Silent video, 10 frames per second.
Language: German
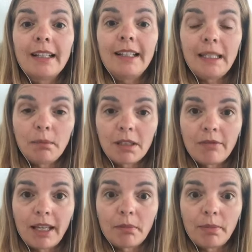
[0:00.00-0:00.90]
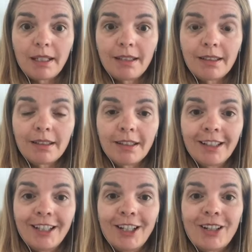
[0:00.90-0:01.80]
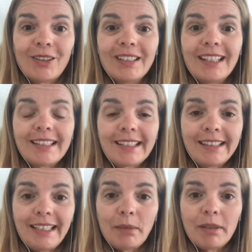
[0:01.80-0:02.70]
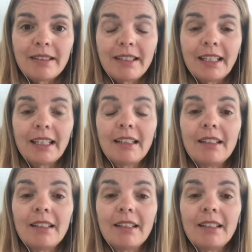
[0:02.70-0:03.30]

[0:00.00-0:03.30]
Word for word: liebenswert bist? Und dass Liebe sich in